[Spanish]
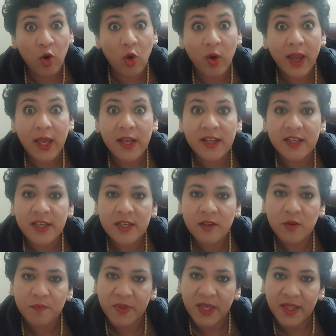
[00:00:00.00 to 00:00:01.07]
lo que el
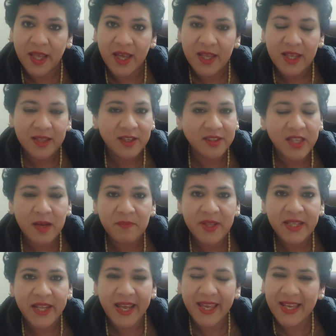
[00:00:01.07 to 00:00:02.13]
niño pida. De tal
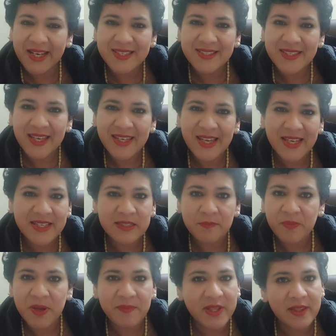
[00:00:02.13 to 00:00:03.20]
manera que le enseñan que
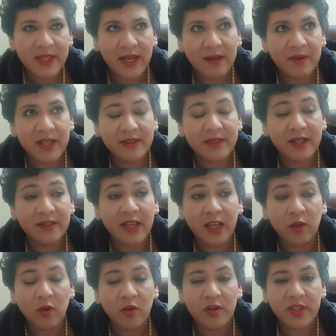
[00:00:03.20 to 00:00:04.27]
simplemente levanta el
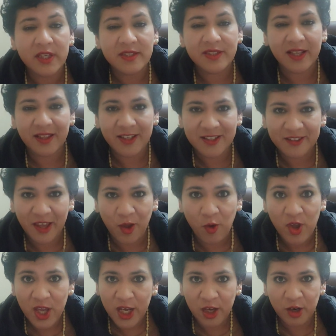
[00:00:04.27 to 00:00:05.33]
dedo o dice el deseo
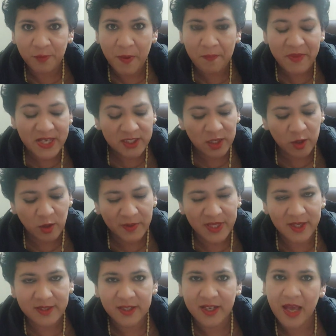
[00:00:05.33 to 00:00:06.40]
y los papás le
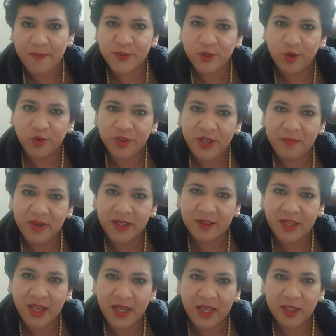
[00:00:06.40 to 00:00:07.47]
obedecen
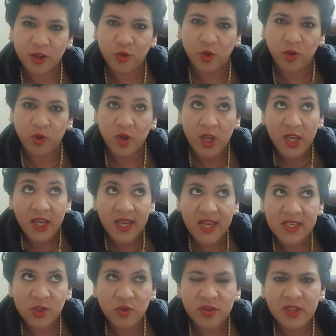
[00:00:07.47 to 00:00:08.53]
absolutamente en todo.
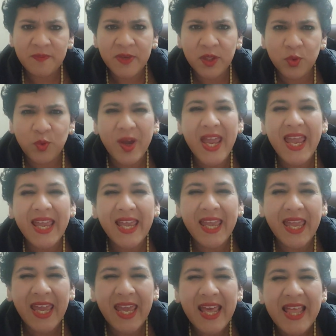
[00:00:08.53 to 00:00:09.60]
Eso, dime tú, ¿en
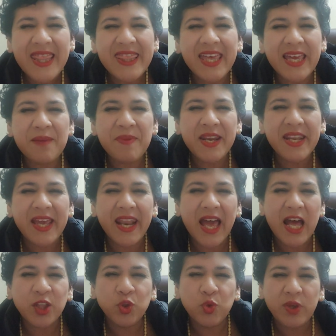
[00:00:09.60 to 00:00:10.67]
qué, de qué
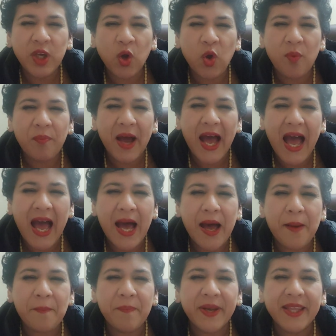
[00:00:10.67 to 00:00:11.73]
manera tu hijo va
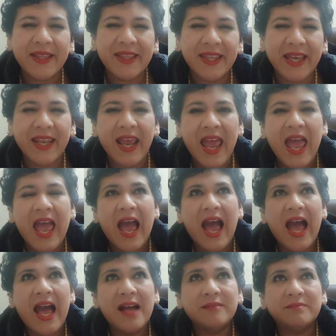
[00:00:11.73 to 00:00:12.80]
a aprender
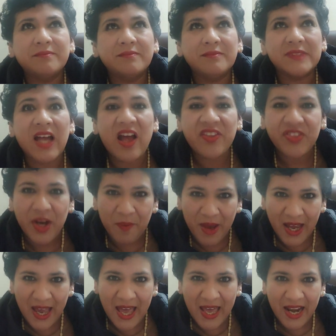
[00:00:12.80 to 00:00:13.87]
a a
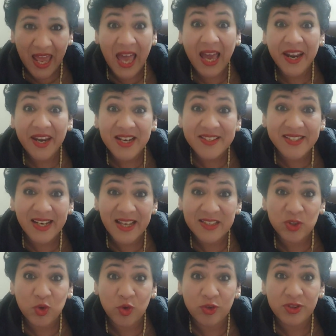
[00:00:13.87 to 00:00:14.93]
trabajar, a ganarse
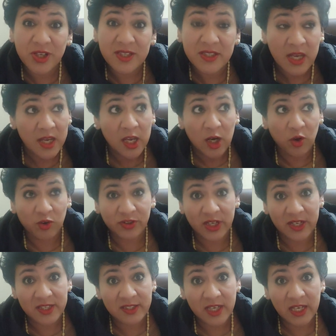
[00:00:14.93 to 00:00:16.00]
las cosas. Lo
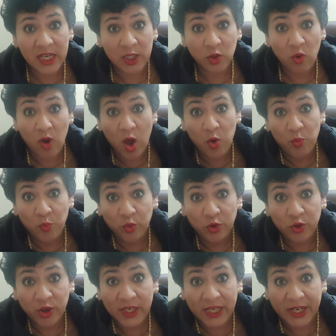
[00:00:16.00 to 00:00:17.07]
están enseñando a un
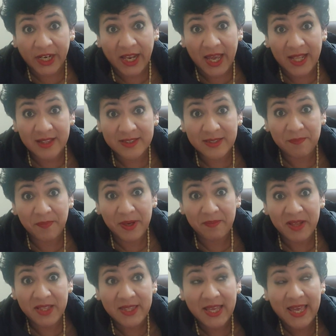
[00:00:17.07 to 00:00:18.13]
mundo irreal.
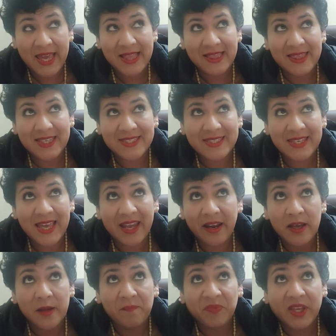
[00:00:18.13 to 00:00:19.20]
Simplemente el desear,
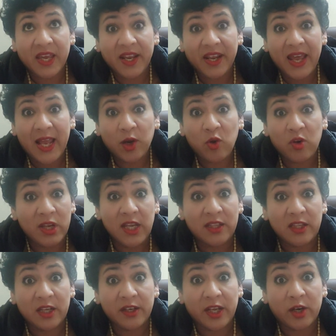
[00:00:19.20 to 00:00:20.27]
querer algo y
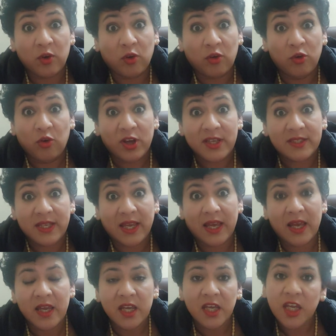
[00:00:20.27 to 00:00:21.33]
tenerlo lo que
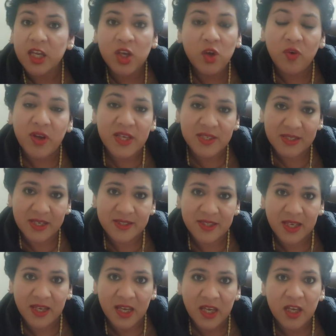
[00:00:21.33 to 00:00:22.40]
sea. Y no es
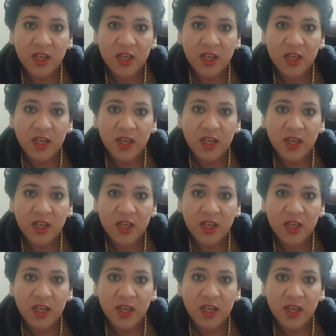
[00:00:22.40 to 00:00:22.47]
así.